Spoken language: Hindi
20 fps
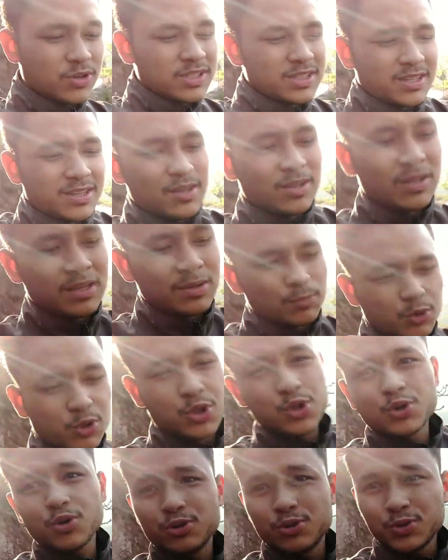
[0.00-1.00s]
थोड़े से
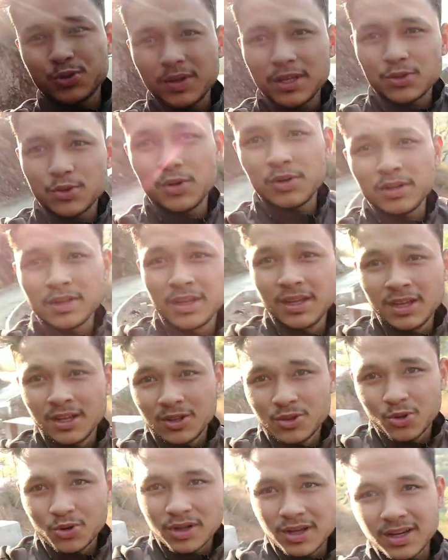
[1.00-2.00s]
बुजुर्ग हो चुके तो
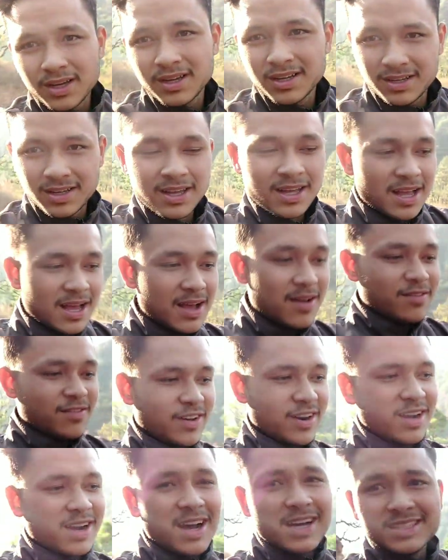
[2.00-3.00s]
थोड़ा
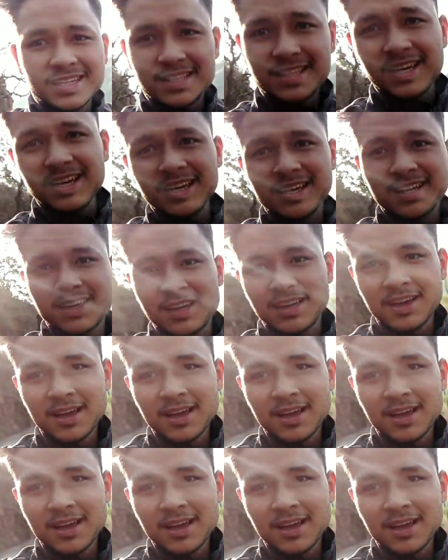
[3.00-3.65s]
फ़र्क आ जाता है